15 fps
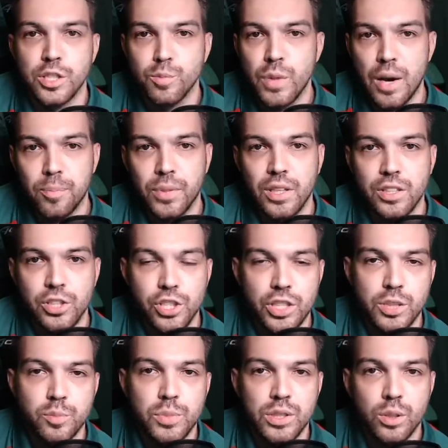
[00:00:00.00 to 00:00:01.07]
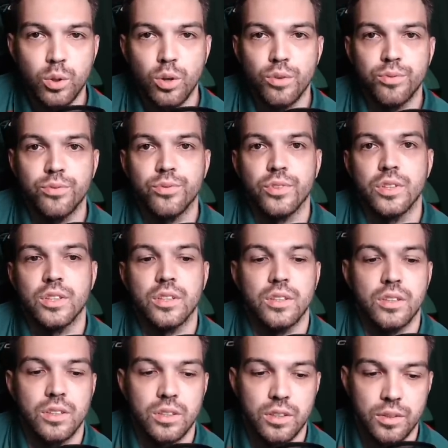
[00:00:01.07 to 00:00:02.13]
Бабкин, исчез Петров,
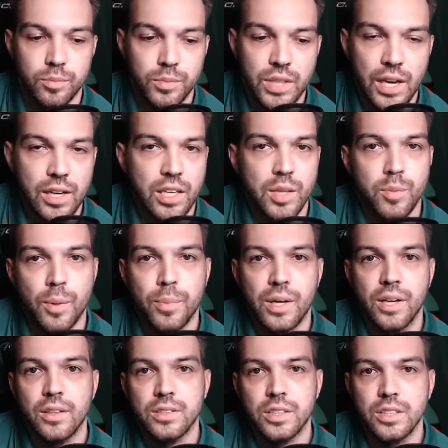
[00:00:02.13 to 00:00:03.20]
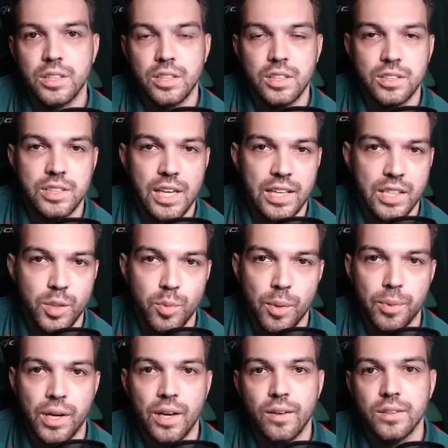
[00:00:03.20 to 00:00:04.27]
э, так и не поправился Текнезян, не
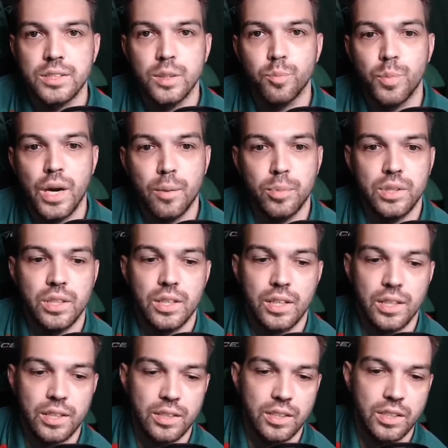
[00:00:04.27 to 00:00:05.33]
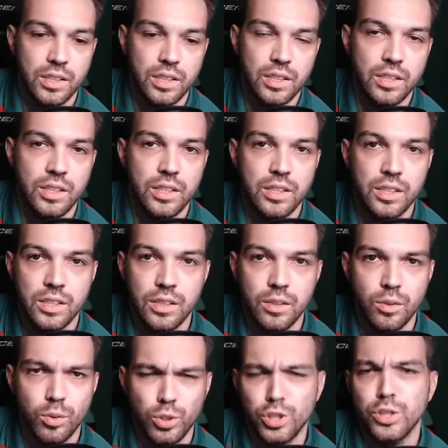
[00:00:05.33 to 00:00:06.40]
поправился Пабло, и
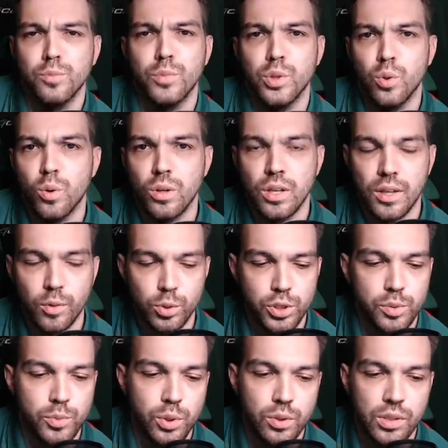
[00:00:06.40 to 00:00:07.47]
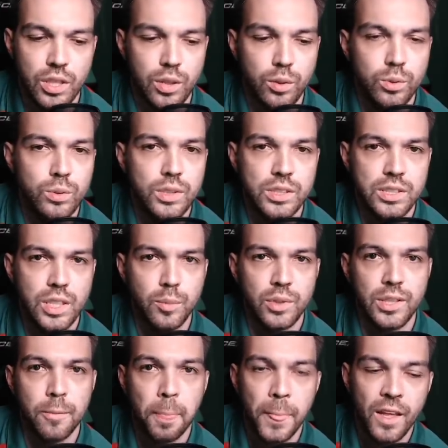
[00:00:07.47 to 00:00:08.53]
очень много, очень много народу у нас не
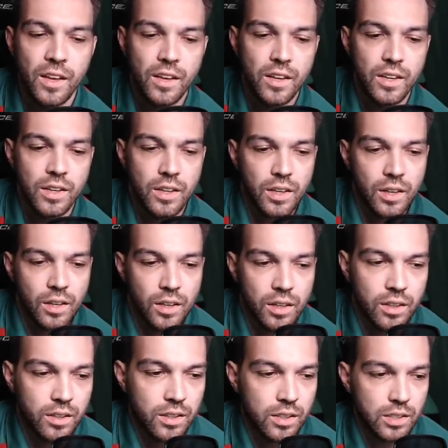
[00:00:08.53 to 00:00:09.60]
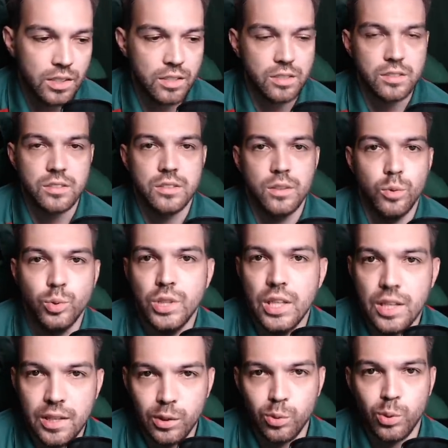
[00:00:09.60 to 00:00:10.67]
было. Э, из
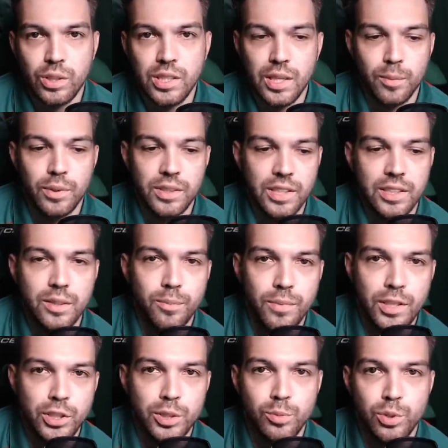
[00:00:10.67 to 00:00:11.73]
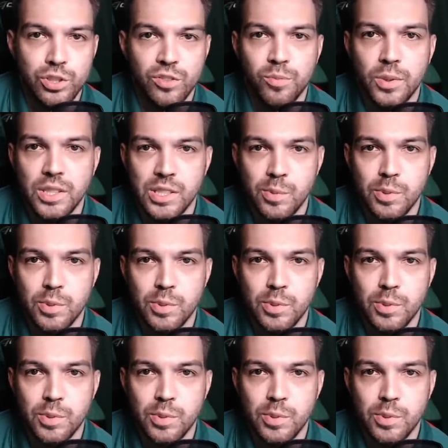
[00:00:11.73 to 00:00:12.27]
людей, которых не было на этом матче, можно, в принципе,